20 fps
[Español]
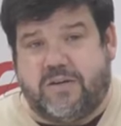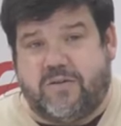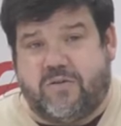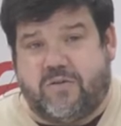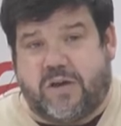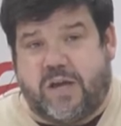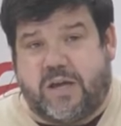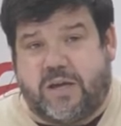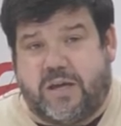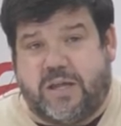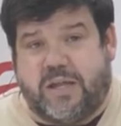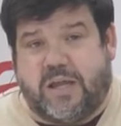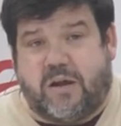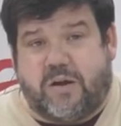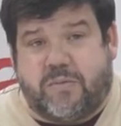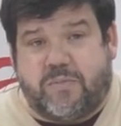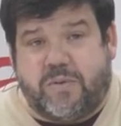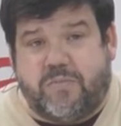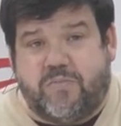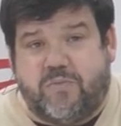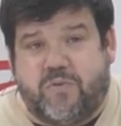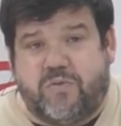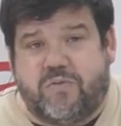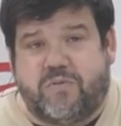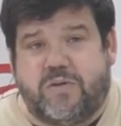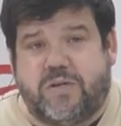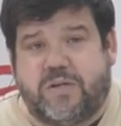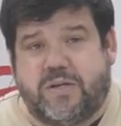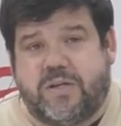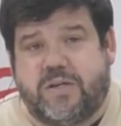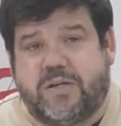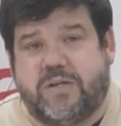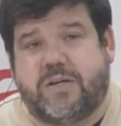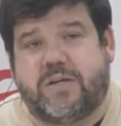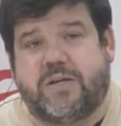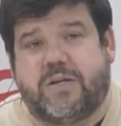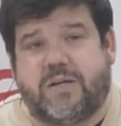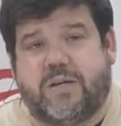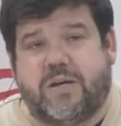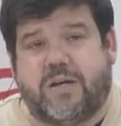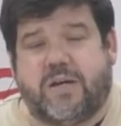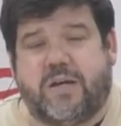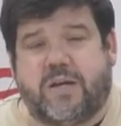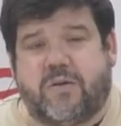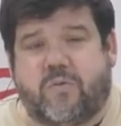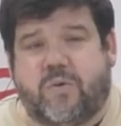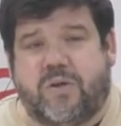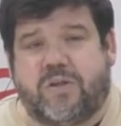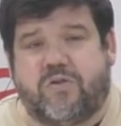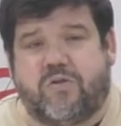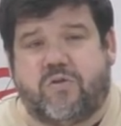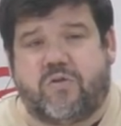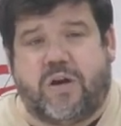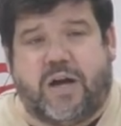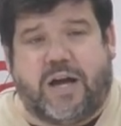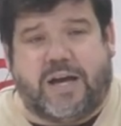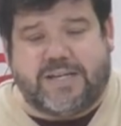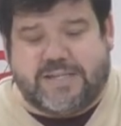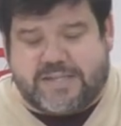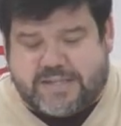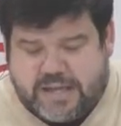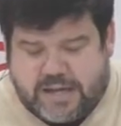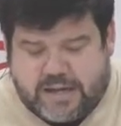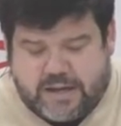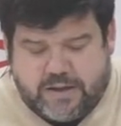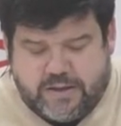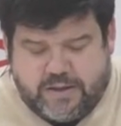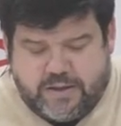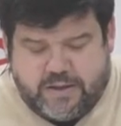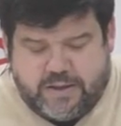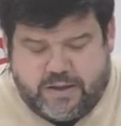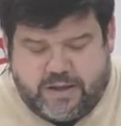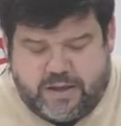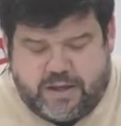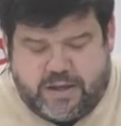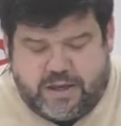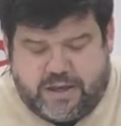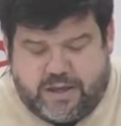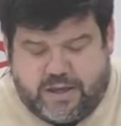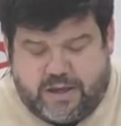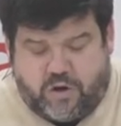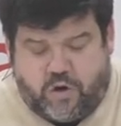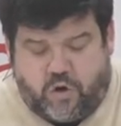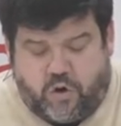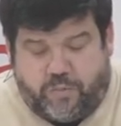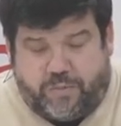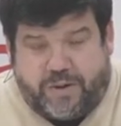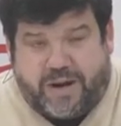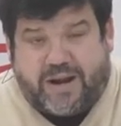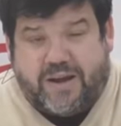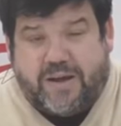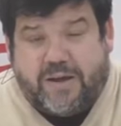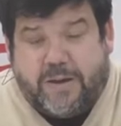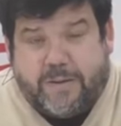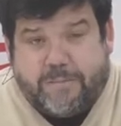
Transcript: lo que queda ahora mismo eh, en cuanto a esta eh, obra.